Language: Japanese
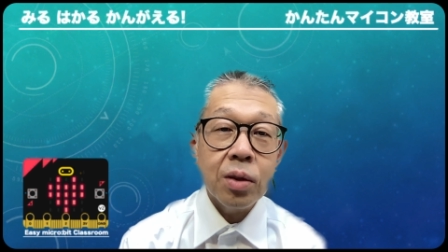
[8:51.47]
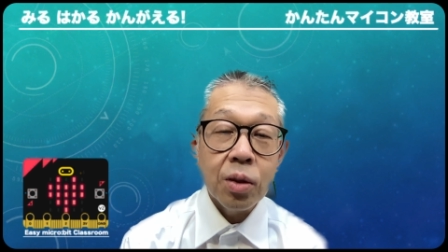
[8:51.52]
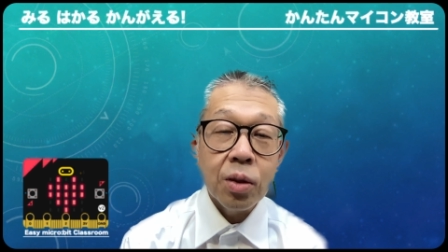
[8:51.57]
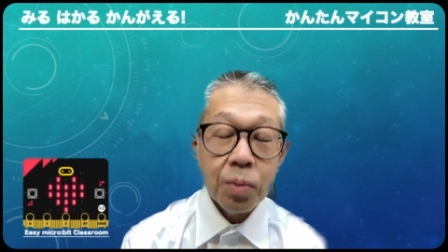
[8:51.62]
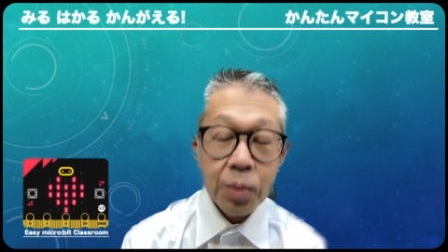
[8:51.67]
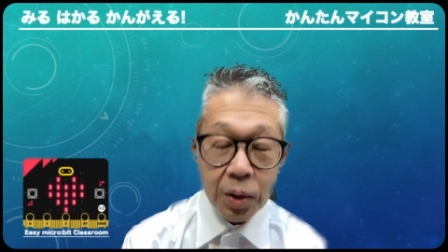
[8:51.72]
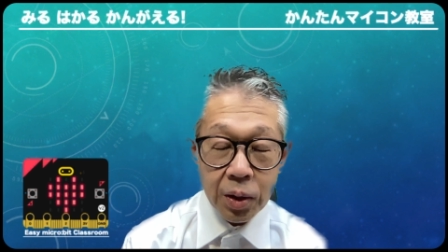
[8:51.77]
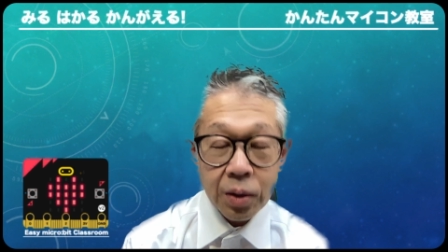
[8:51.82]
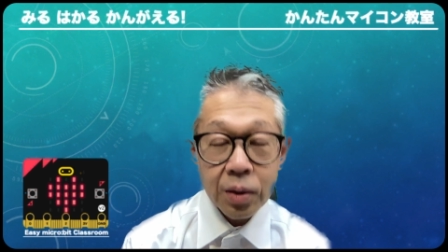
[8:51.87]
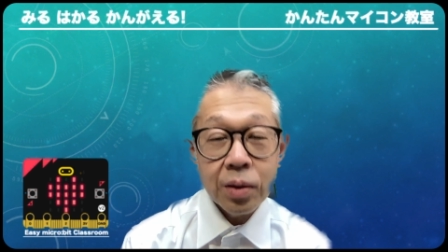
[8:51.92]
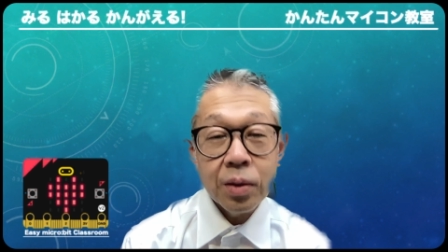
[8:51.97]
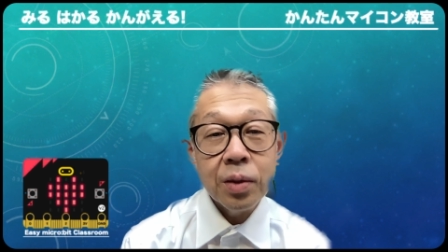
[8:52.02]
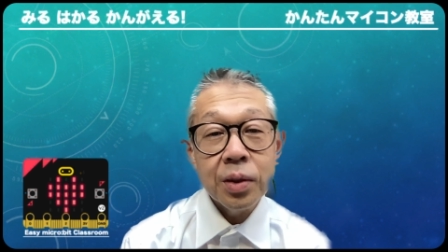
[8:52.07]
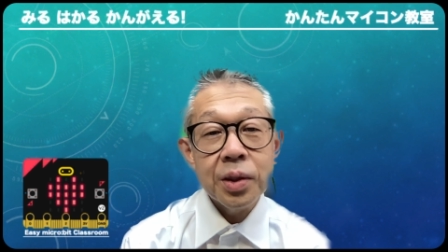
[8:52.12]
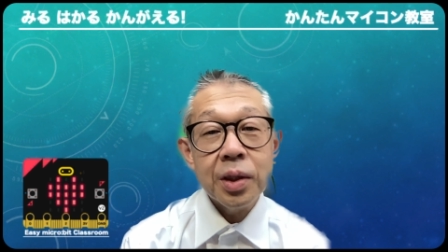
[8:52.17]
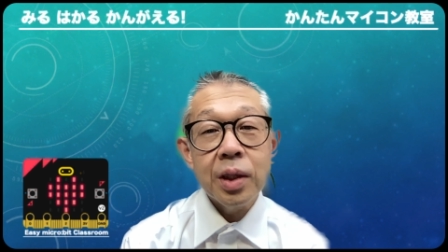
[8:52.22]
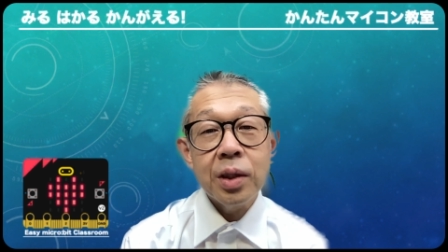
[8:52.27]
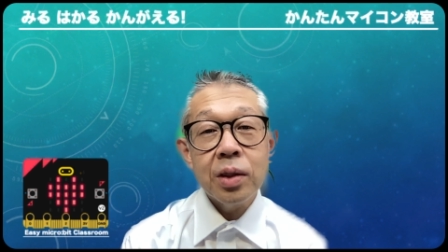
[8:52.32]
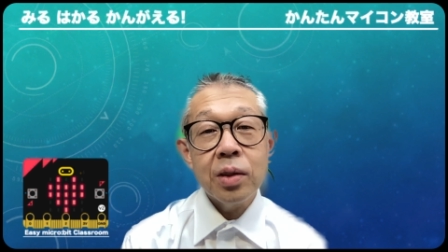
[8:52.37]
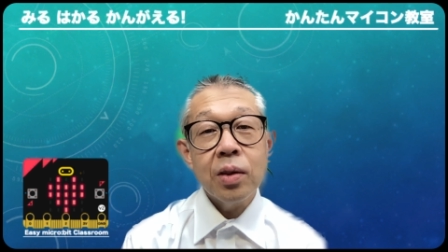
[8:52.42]
日もご
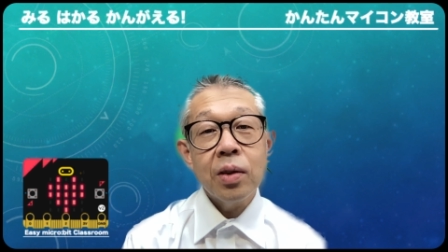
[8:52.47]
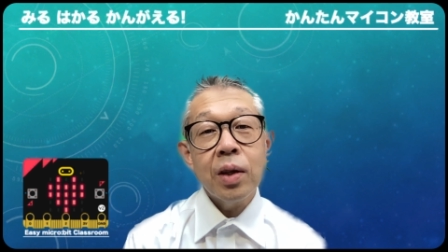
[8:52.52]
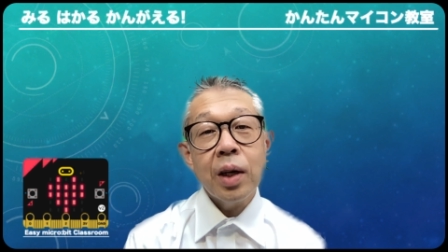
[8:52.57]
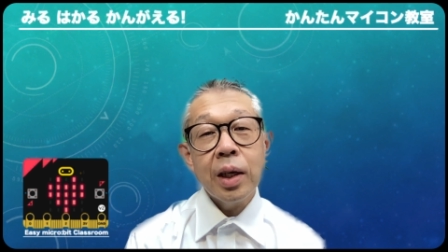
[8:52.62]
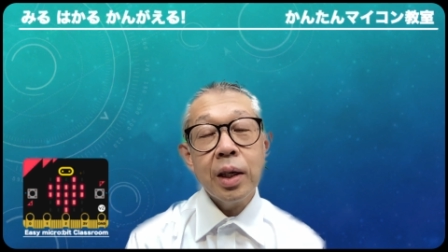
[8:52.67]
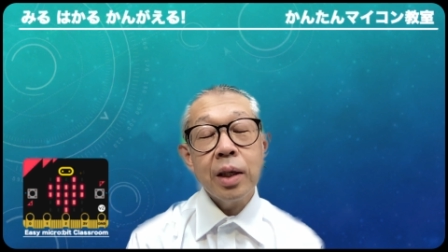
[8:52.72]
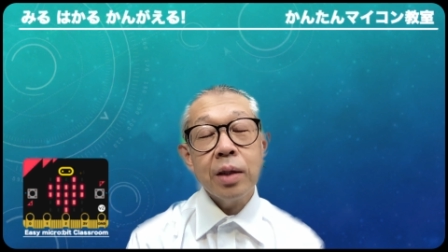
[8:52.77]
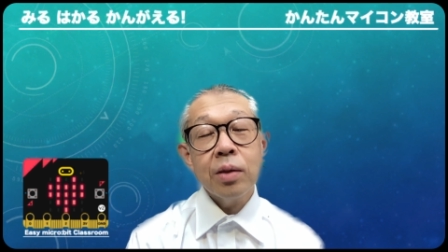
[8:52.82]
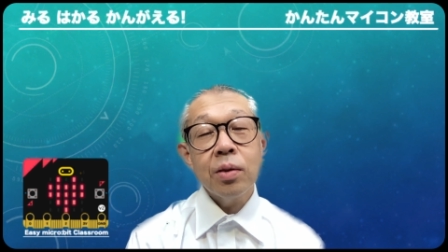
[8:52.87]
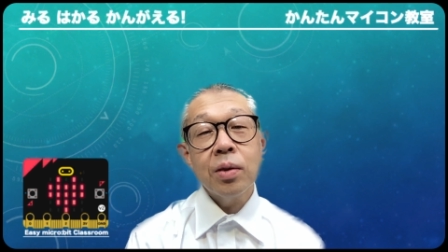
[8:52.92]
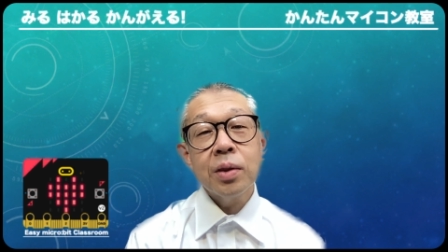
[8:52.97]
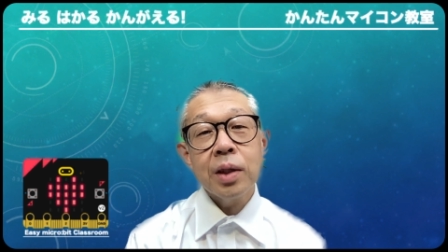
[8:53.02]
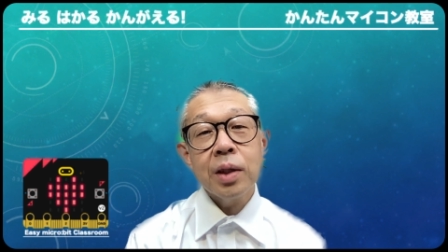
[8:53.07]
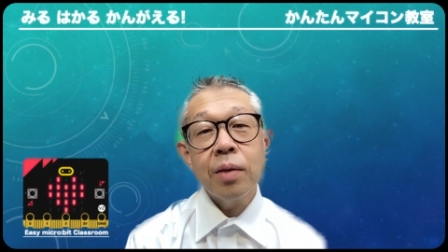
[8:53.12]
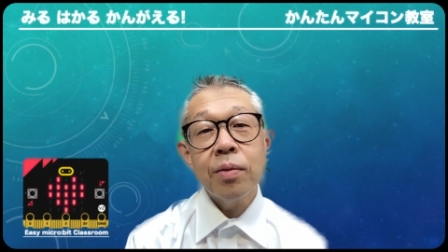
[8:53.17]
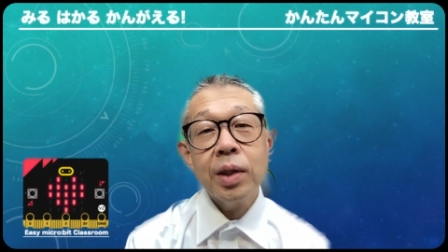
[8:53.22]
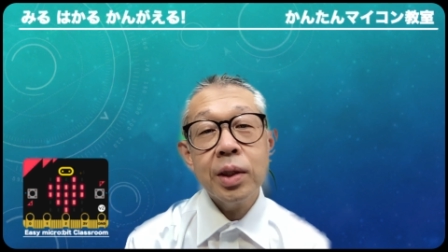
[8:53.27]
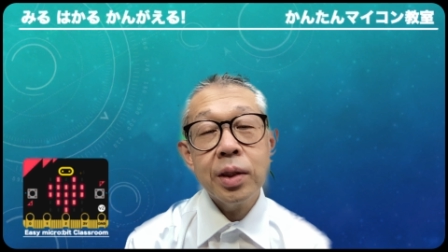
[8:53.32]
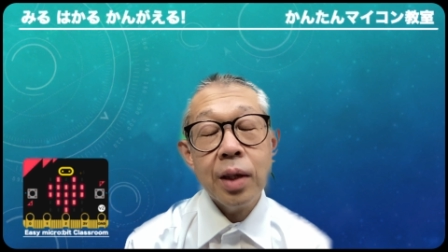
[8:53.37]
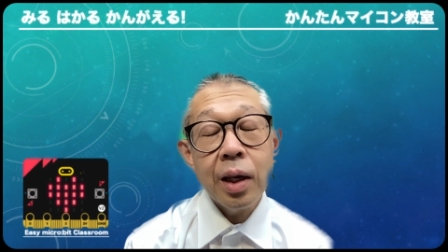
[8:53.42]
清聴ありがとうござ
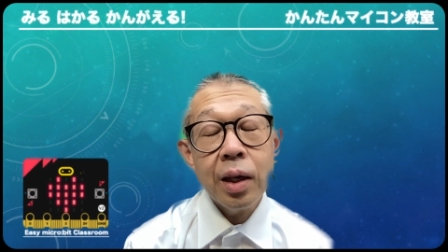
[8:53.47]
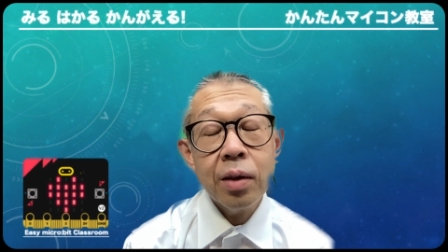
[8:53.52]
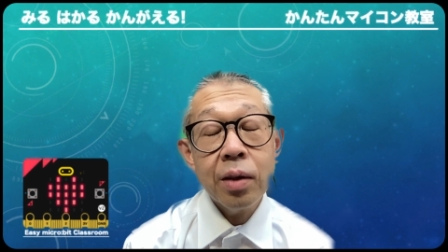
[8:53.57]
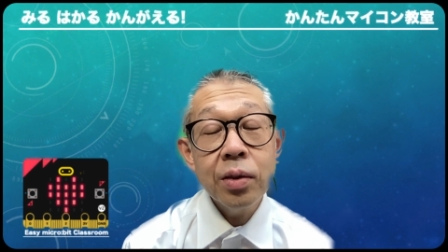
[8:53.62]
いました。